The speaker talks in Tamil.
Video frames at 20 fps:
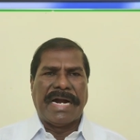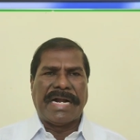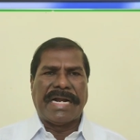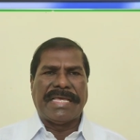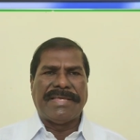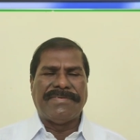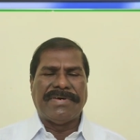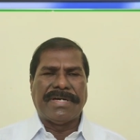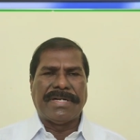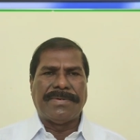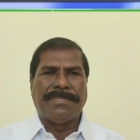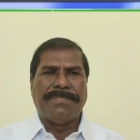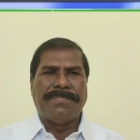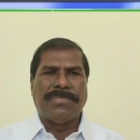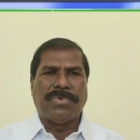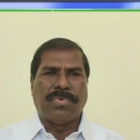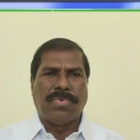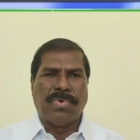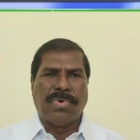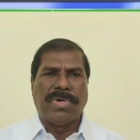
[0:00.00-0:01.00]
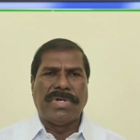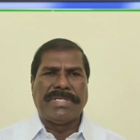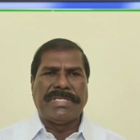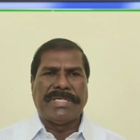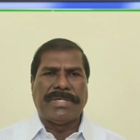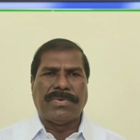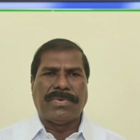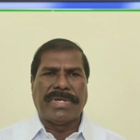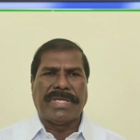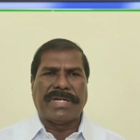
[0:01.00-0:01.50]
அனைவரும்
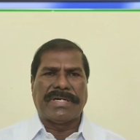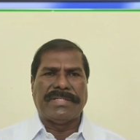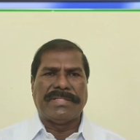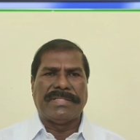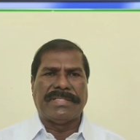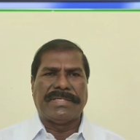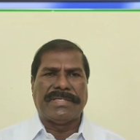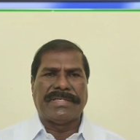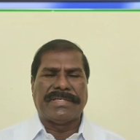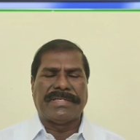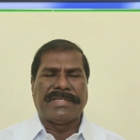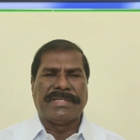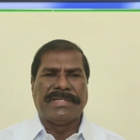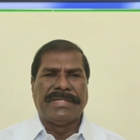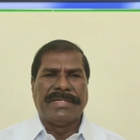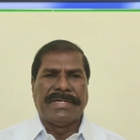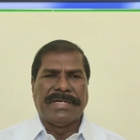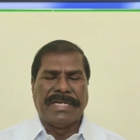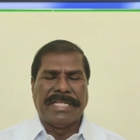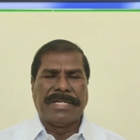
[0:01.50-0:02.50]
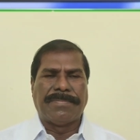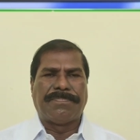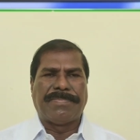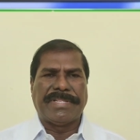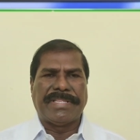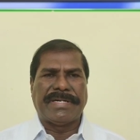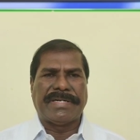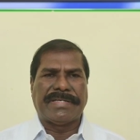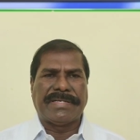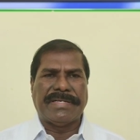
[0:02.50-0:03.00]
ஓங்கி உயர்ந்து
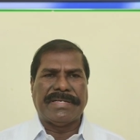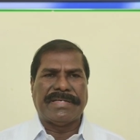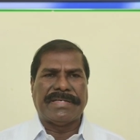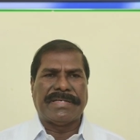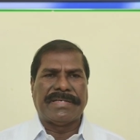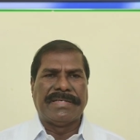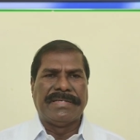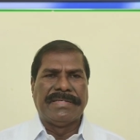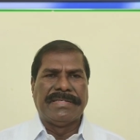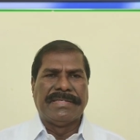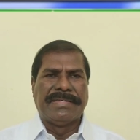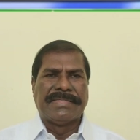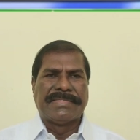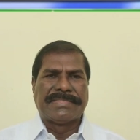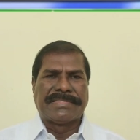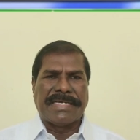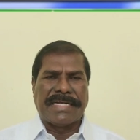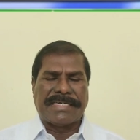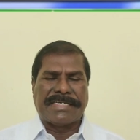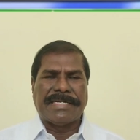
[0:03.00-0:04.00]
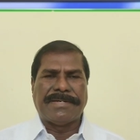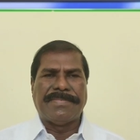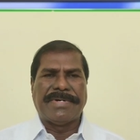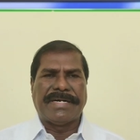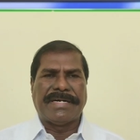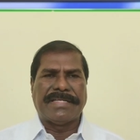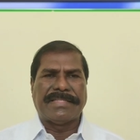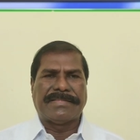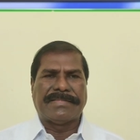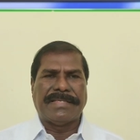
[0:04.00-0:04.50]
நிற்பதற்கு
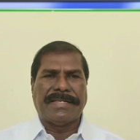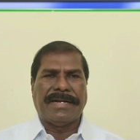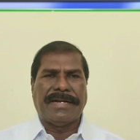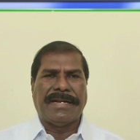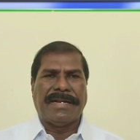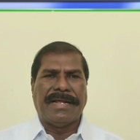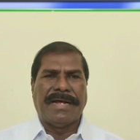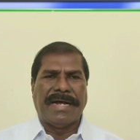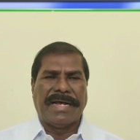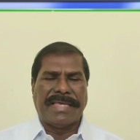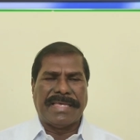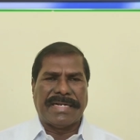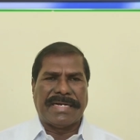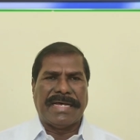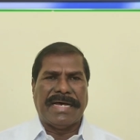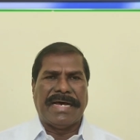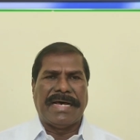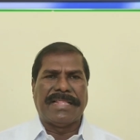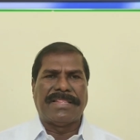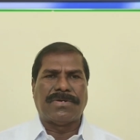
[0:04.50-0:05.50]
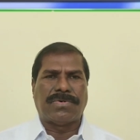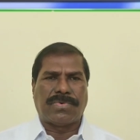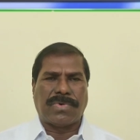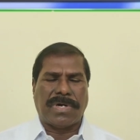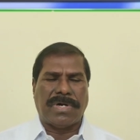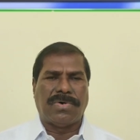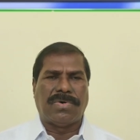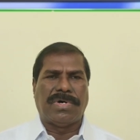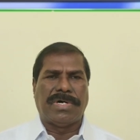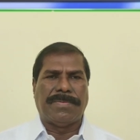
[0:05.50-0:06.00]
சட்டமன்றத்தில் அயராது
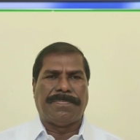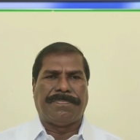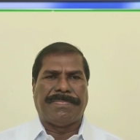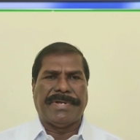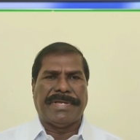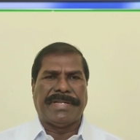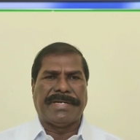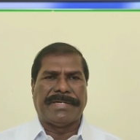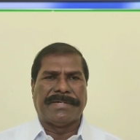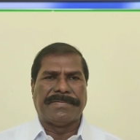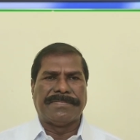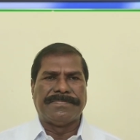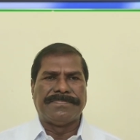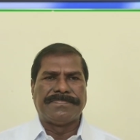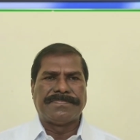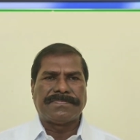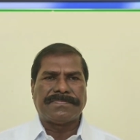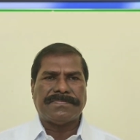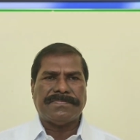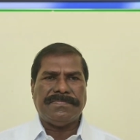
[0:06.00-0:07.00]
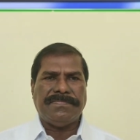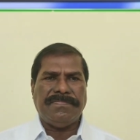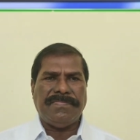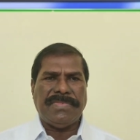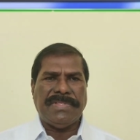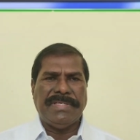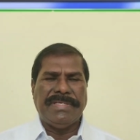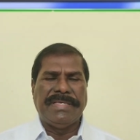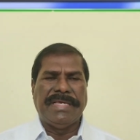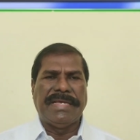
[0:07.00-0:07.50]
குரல் கொடுப்பேன்
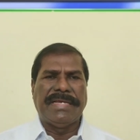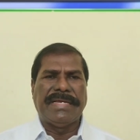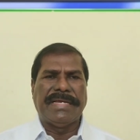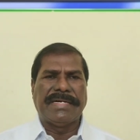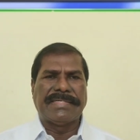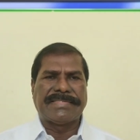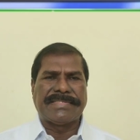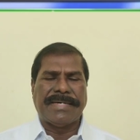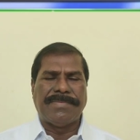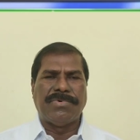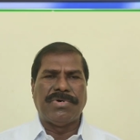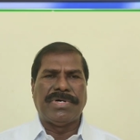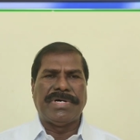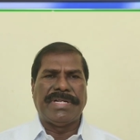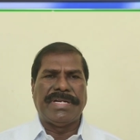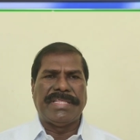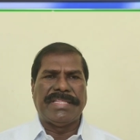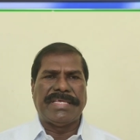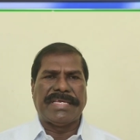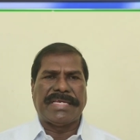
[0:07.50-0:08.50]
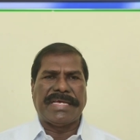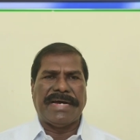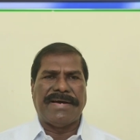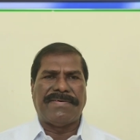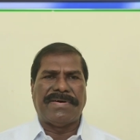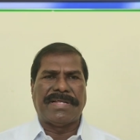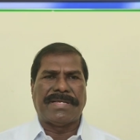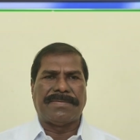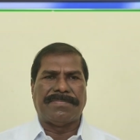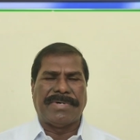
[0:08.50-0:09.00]
எங்கள் சமூக நீதி
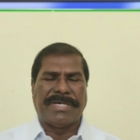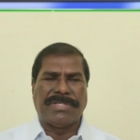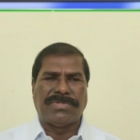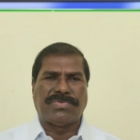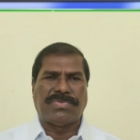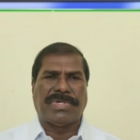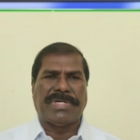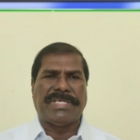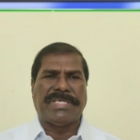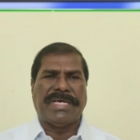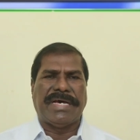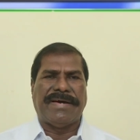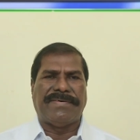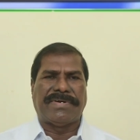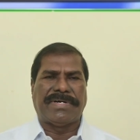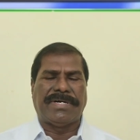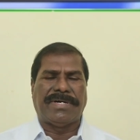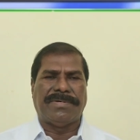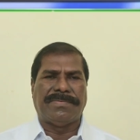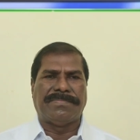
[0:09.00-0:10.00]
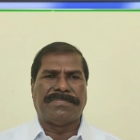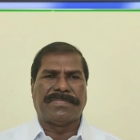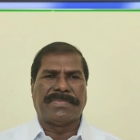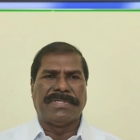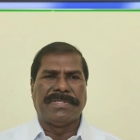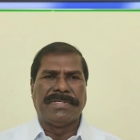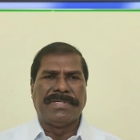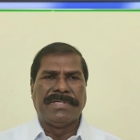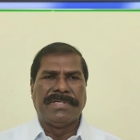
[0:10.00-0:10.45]
காவலர் மருத்துவையா அவர்களும்